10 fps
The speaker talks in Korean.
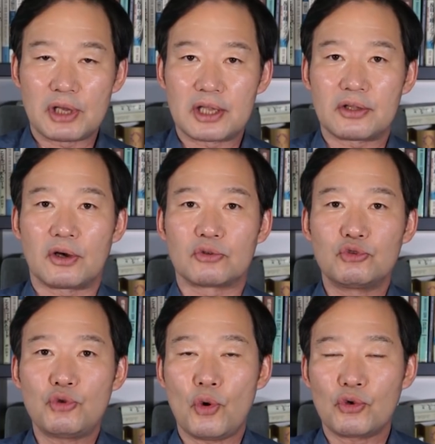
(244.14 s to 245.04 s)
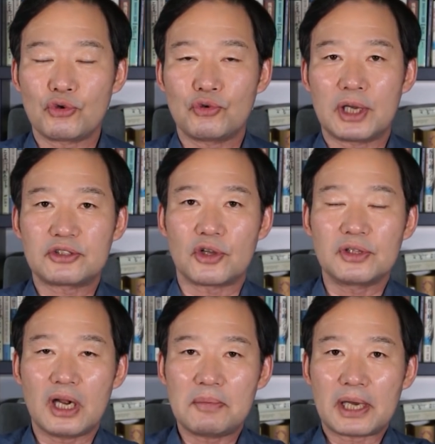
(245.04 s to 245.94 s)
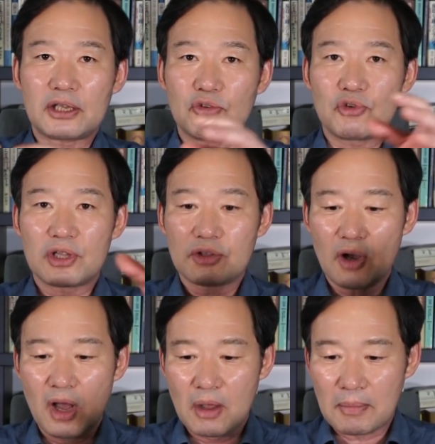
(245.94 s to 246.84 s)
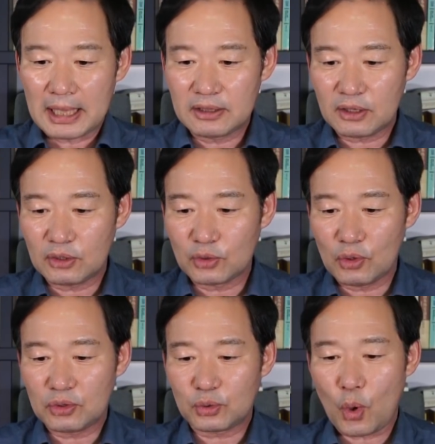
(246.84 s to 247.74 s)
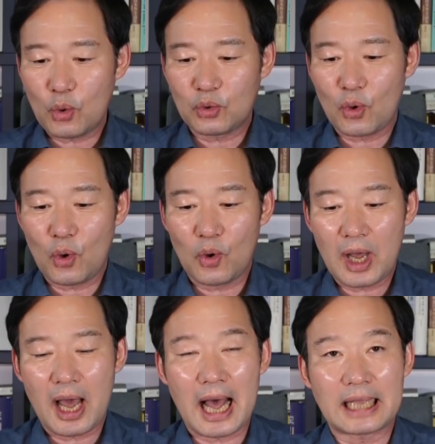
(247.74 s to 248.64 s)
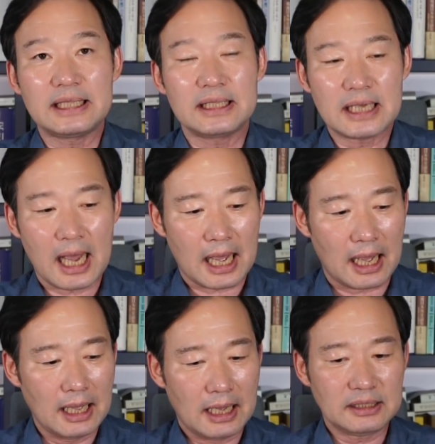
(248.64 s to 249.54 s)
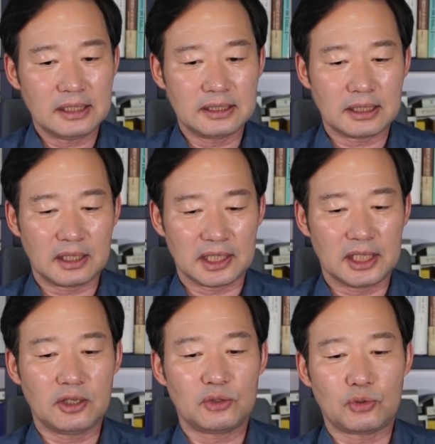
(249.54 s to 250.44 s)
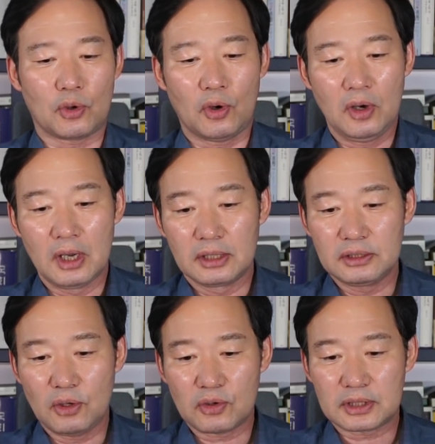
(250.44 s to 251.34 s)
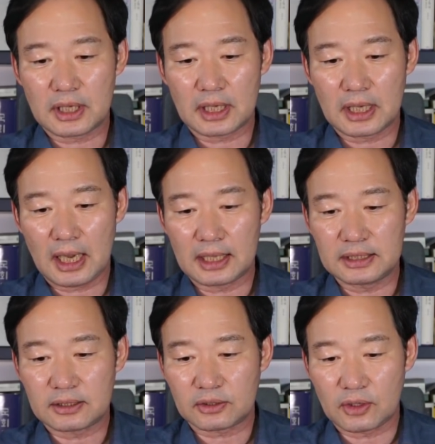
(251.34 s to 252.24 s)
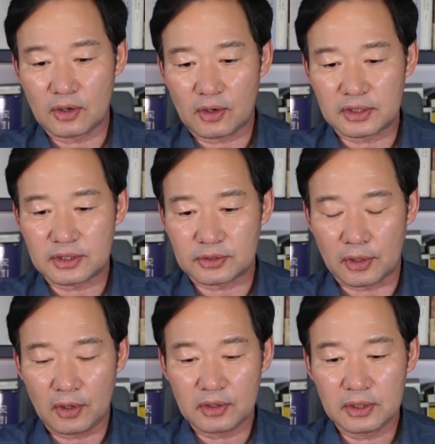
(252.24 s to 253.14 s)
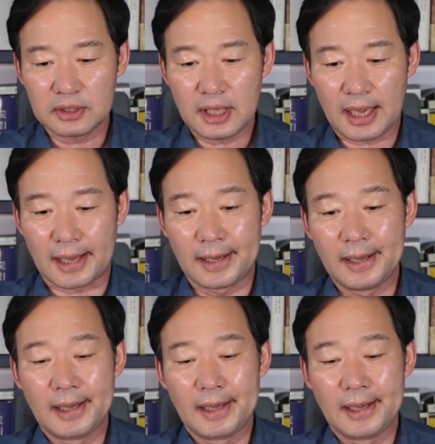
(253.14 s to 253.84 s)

위해서 유동규가 전달받기 위해서 만들어 놓은 통로가 아니냐 하는 이제 이런 또 의혹 제기가 있었던 것이죠. 그런데